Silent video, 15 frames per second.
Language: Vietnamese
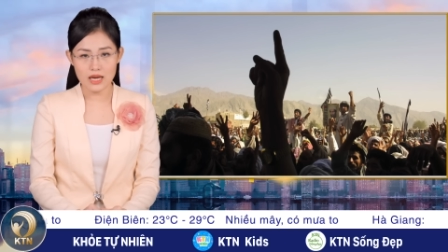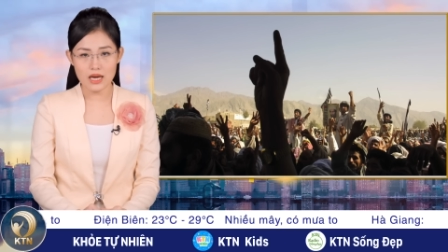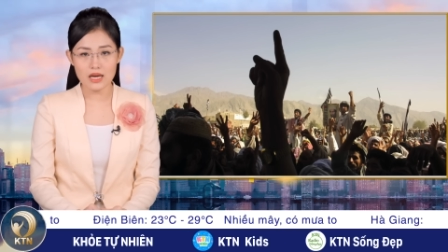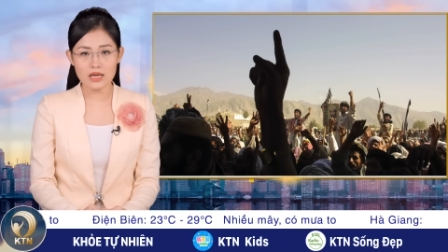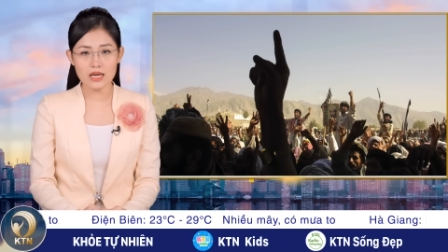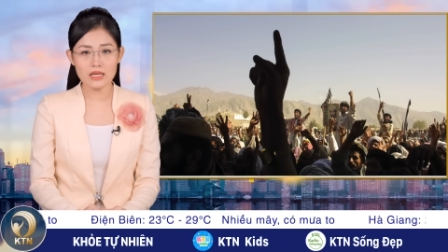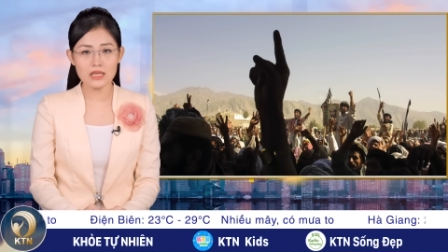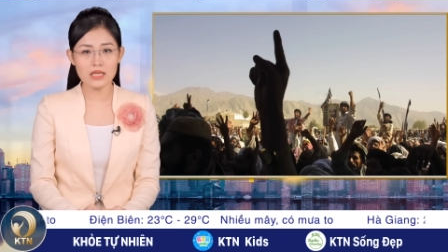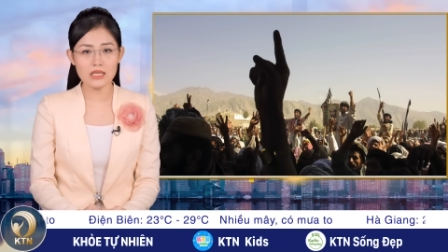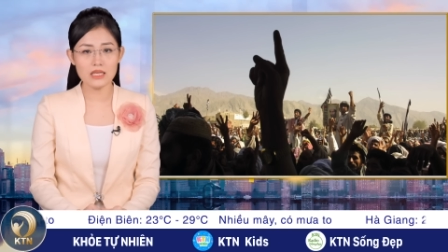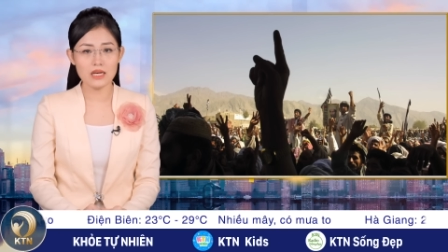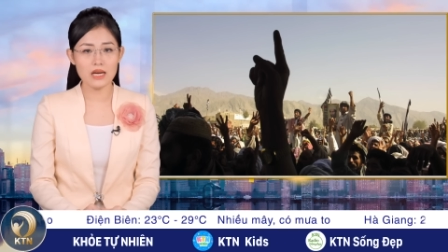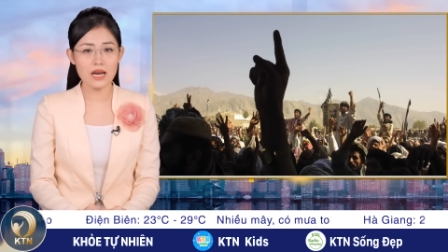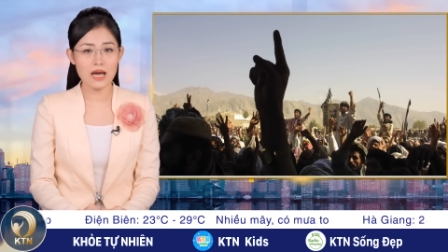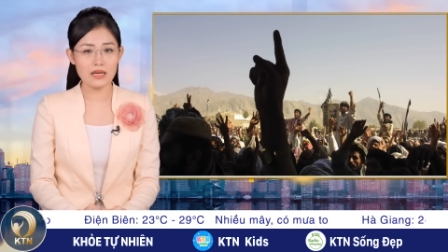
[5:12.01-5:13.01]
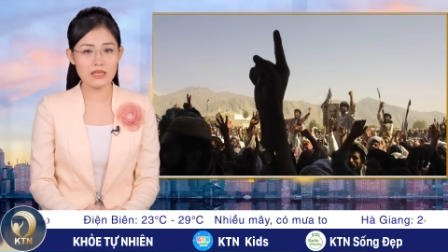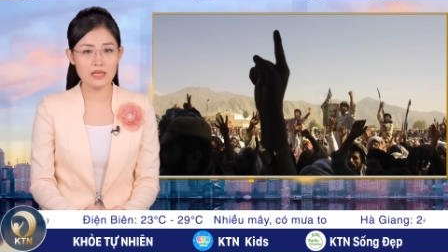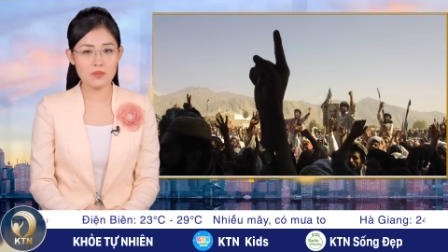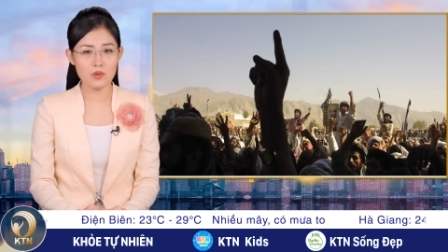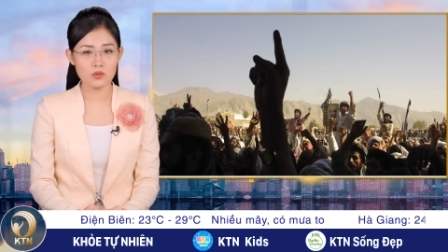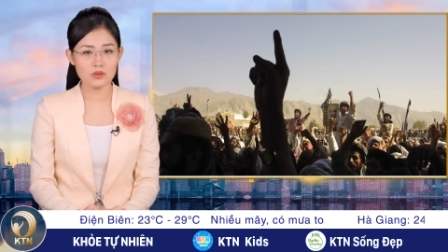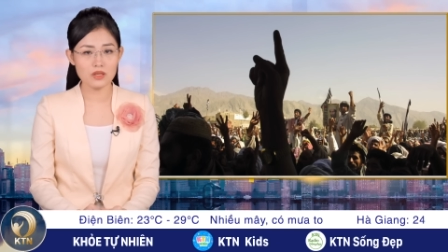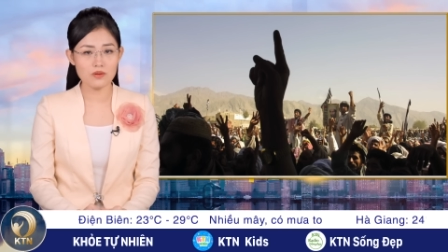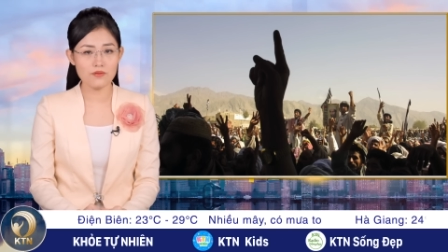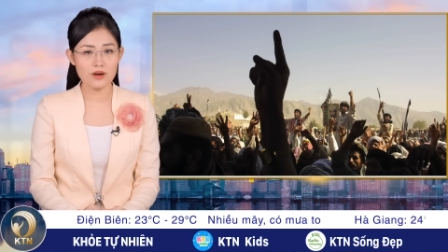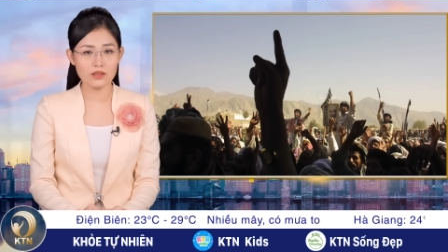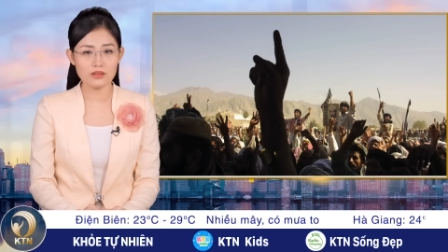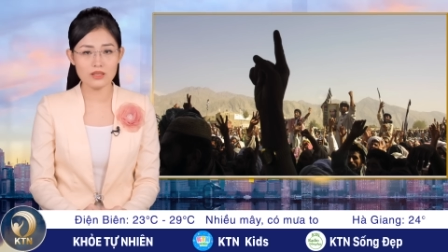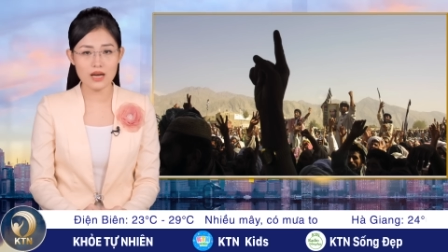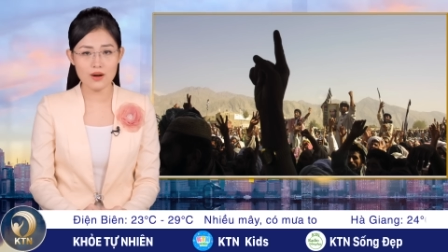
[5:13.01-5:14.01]
Haqqani lại là một nhân
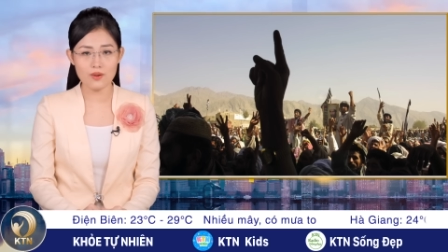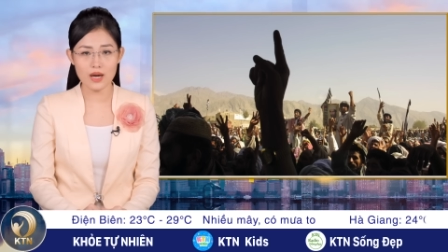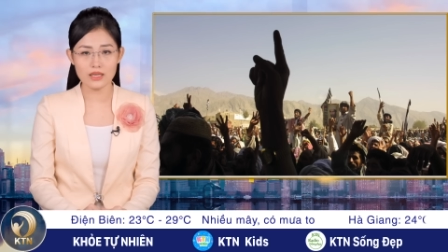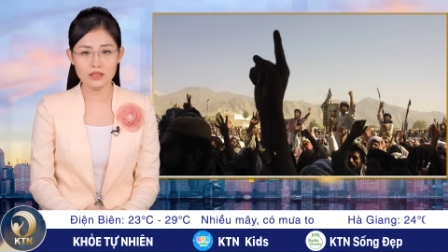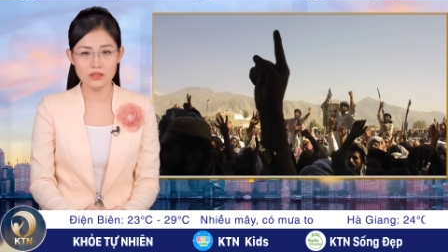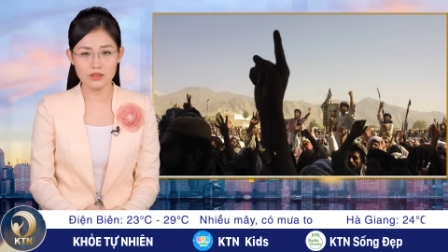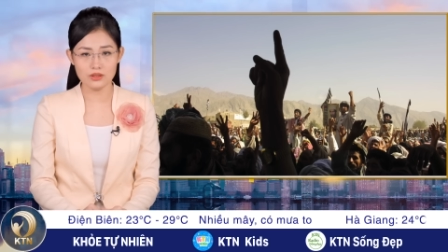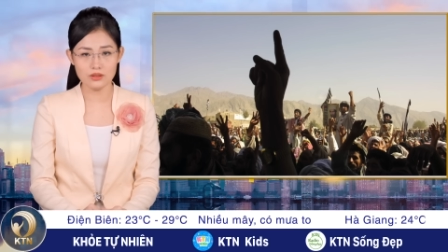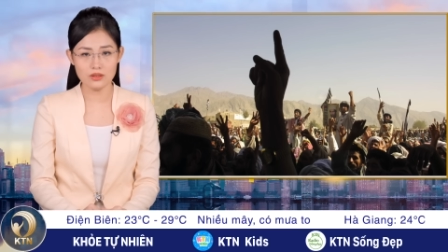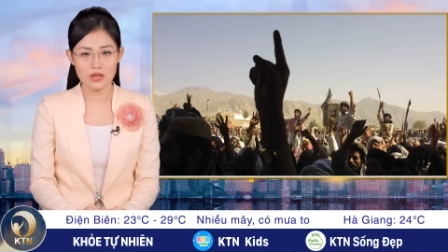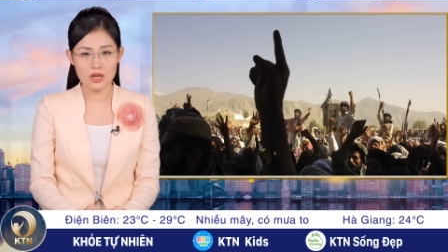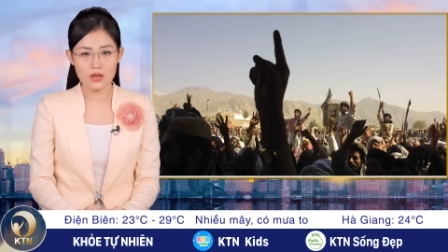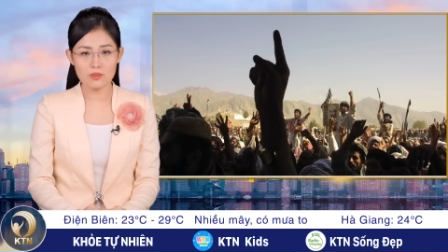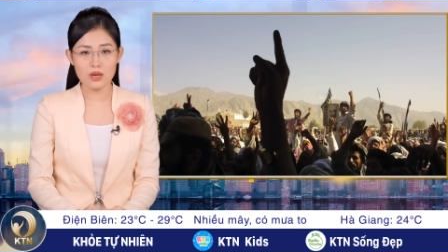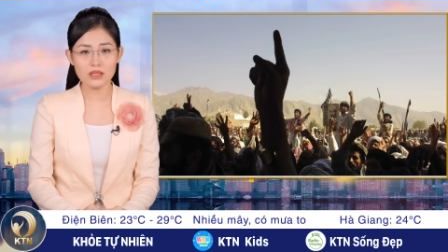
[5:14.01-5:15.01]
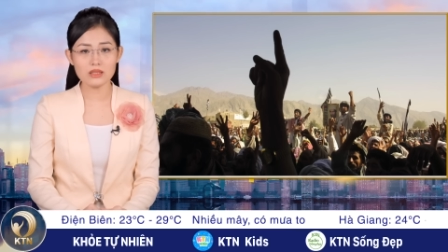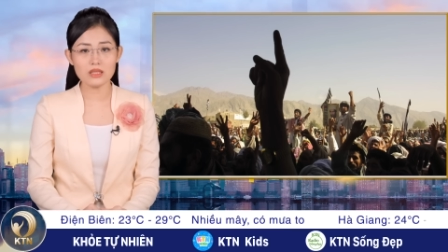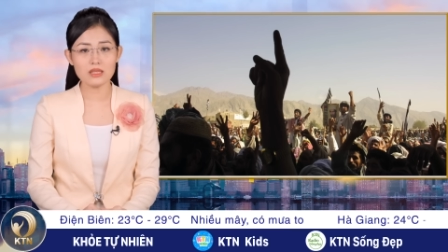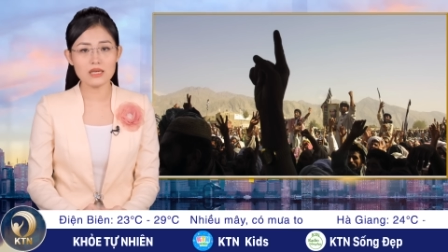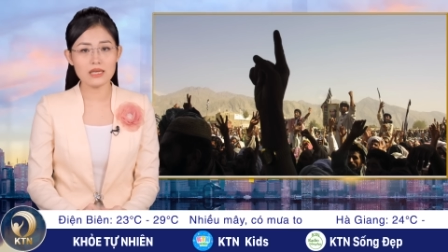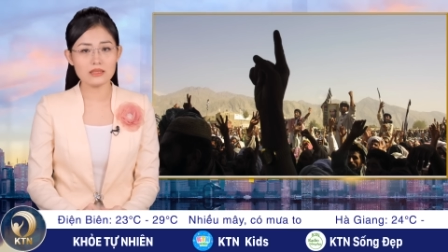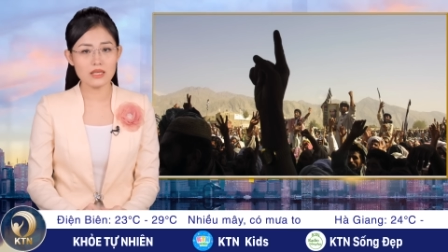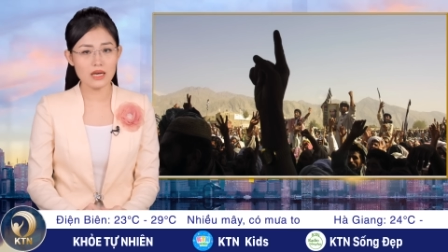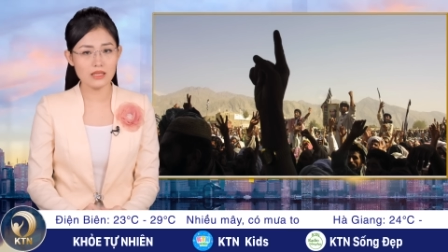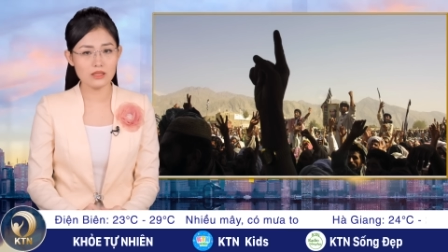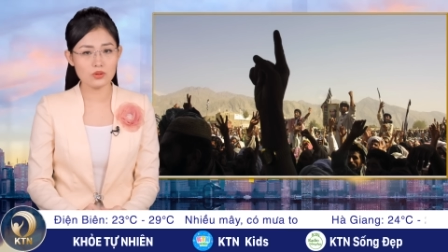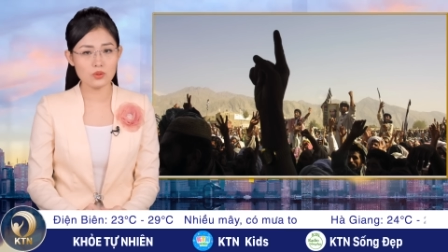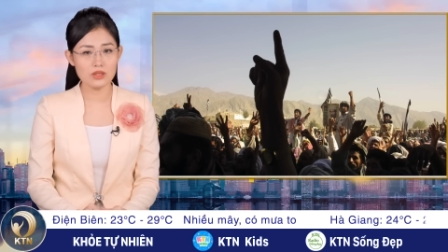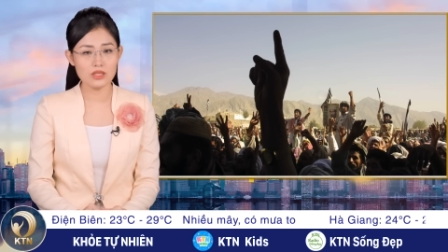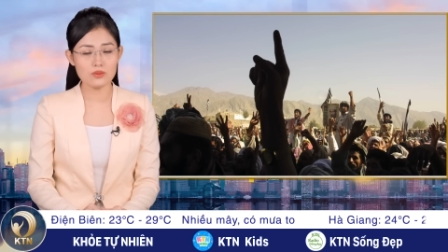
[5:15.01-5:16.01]
vật giàu ảnh hưởng bởi từng là
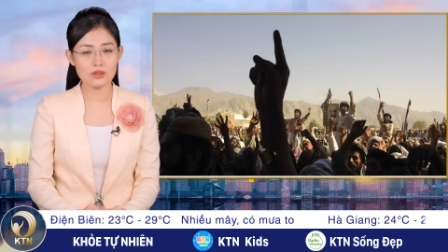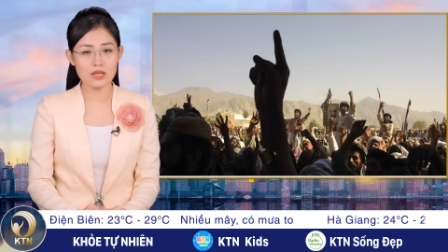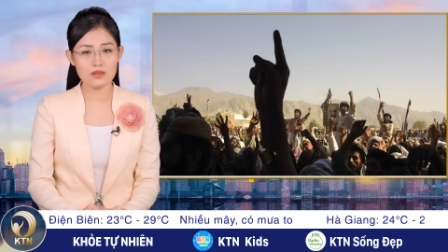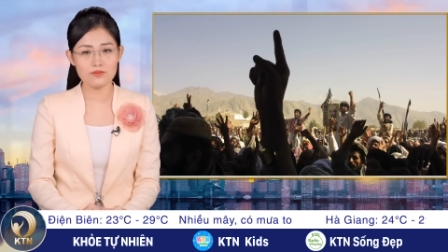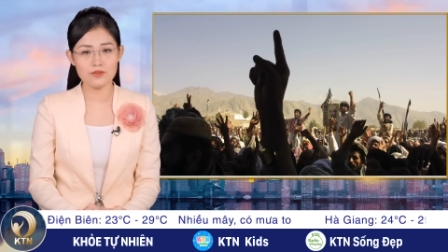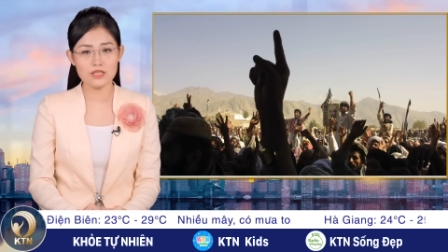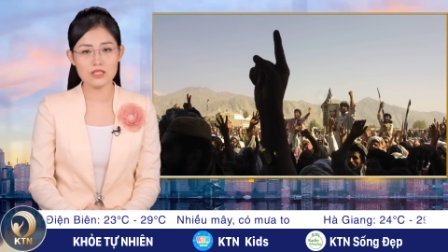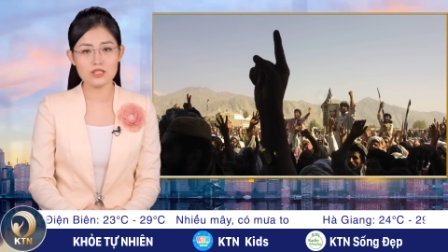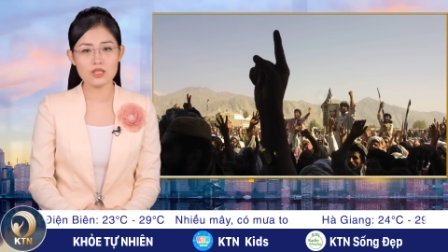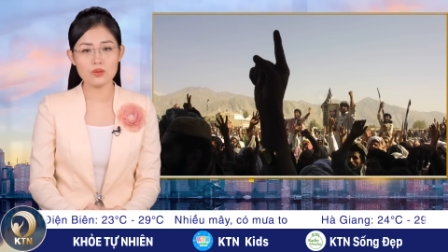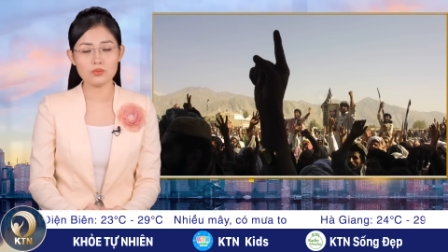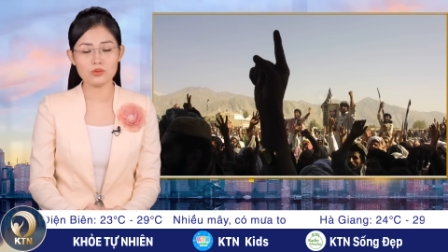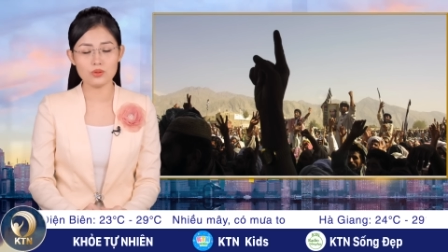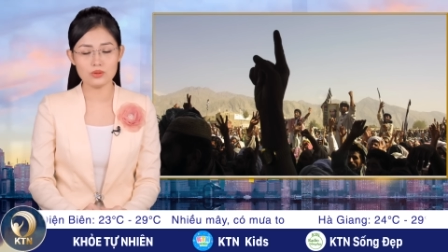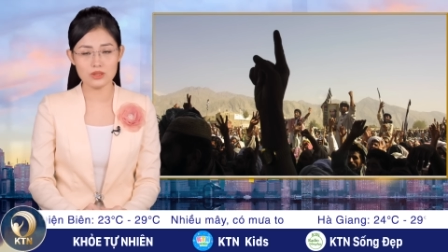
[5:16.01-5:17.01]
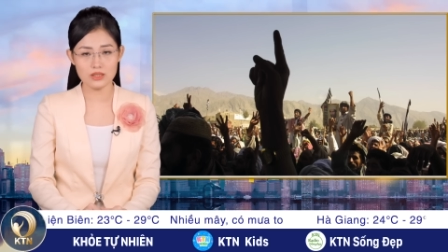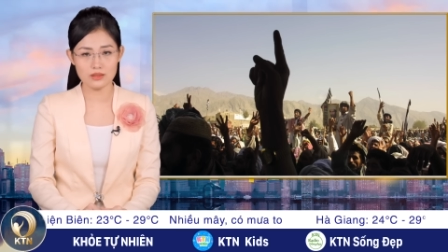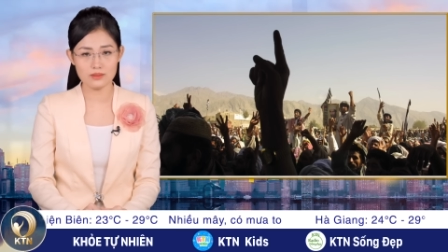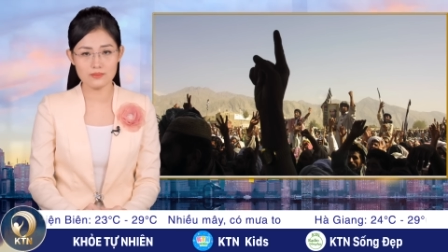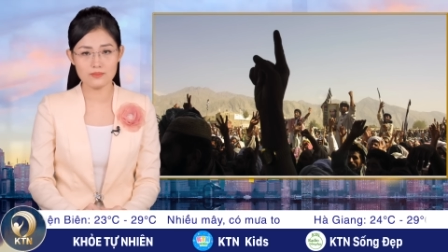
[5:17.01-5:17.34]
thầy của nhiều thành viên trong tổ chức.